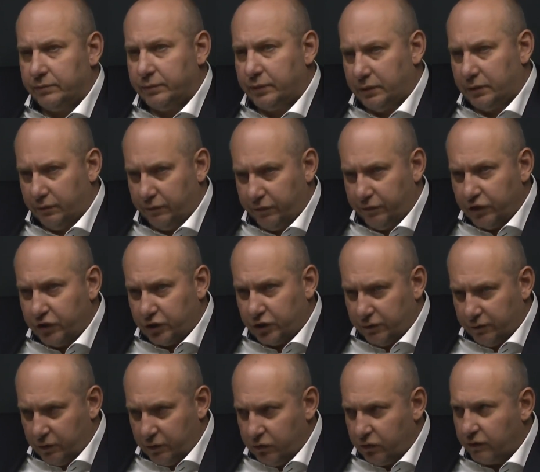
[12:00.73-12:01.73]

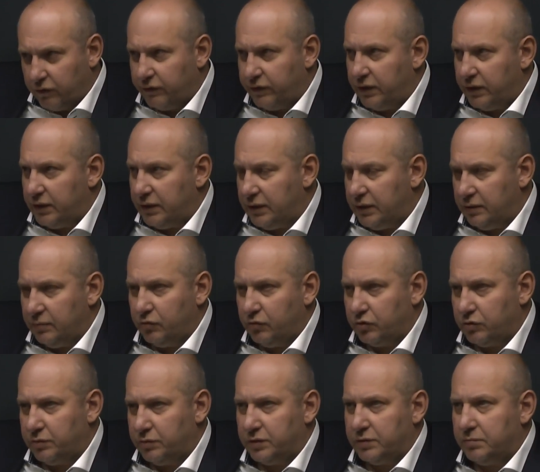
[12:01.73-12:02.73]
высшего уровня и,
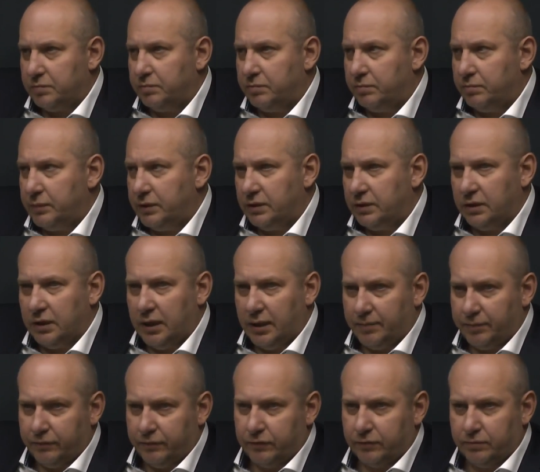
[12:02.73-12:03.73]
может быть, middle
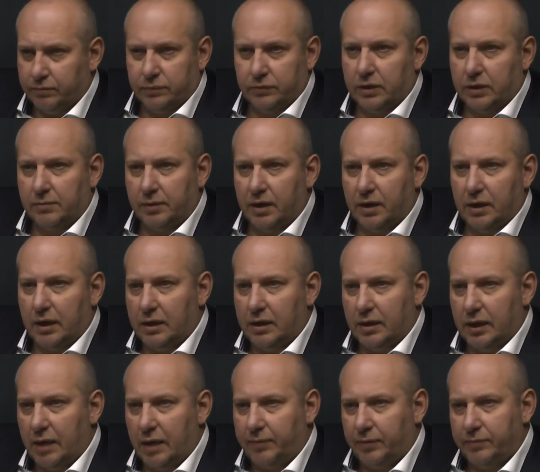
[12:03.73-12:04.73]
up, вот как бы
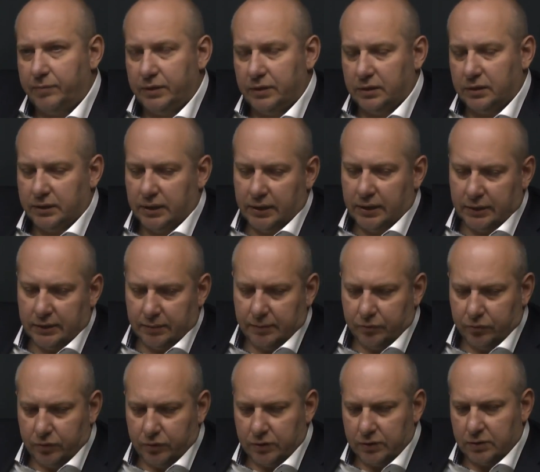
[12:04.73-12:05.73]
а, а, up и middle, да, это
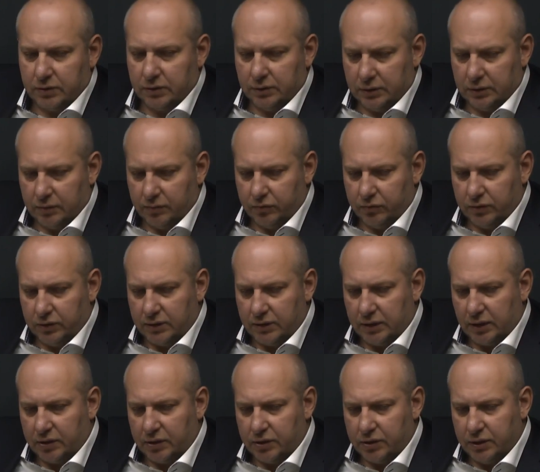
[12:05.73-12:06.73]
будет, это будет
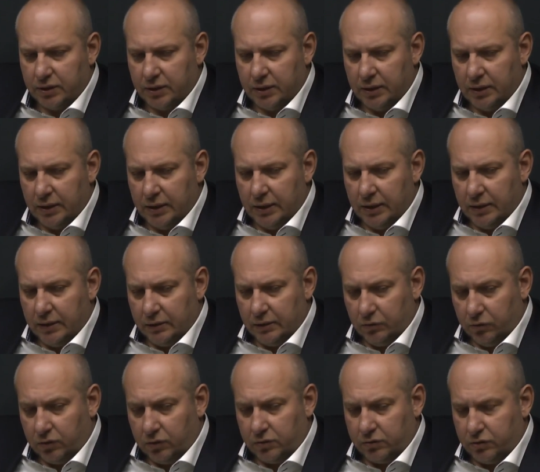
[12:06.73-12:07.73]
достаточно
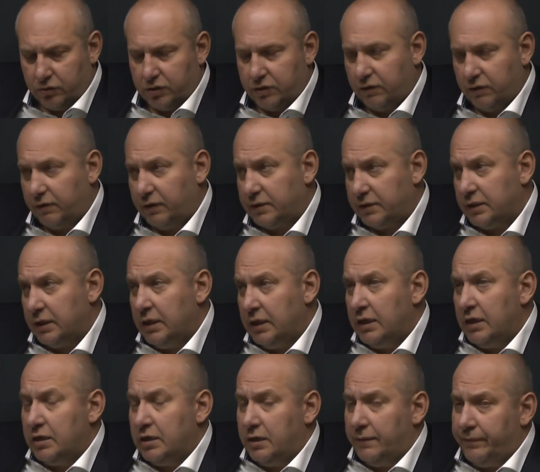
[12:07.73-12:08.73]
долго существовать. Друзья,
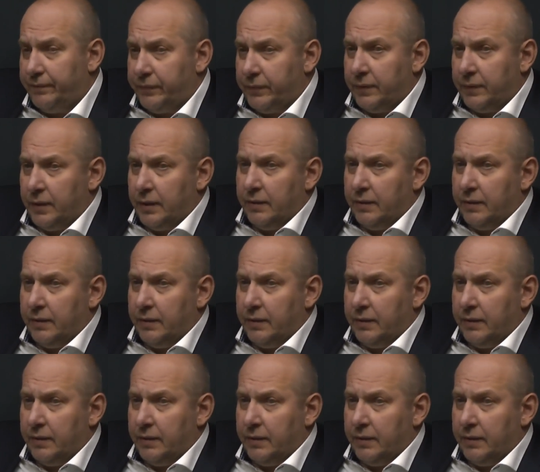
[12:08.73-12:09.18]
хедхантеры могут